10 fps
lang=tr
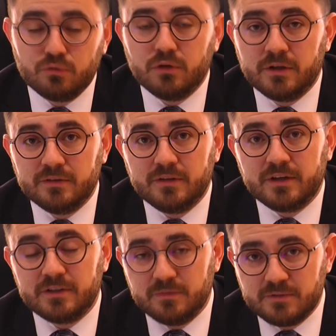
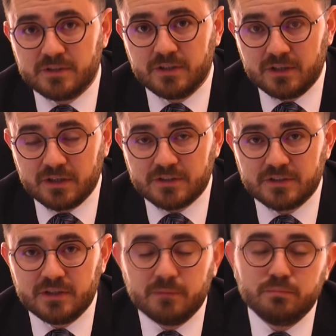dolandıran kimseye
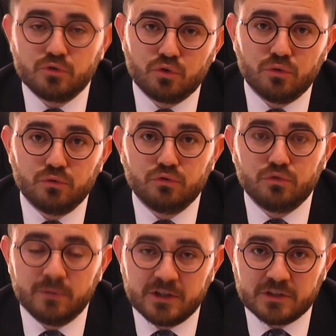karşı yapmış olduğu
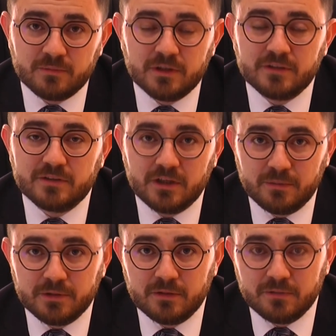tüm harcamaları
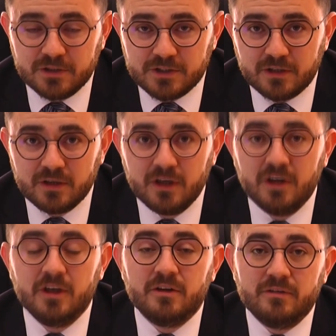talep edebilecek
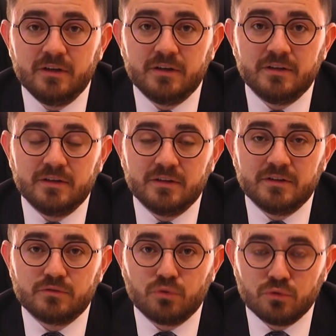ve
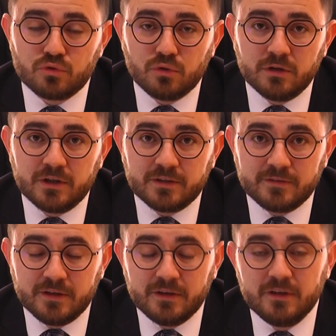e, sonuç
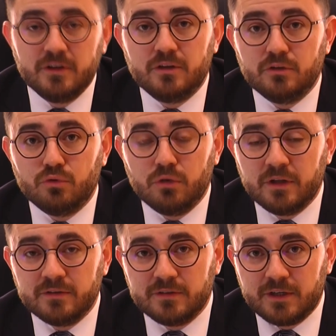olarak da e,
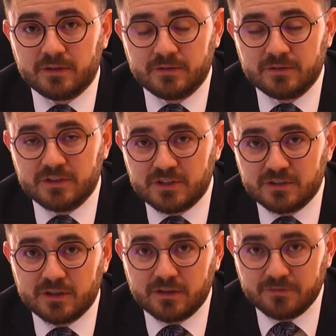dolandıran
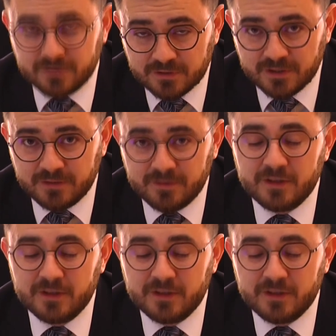kişi tarafından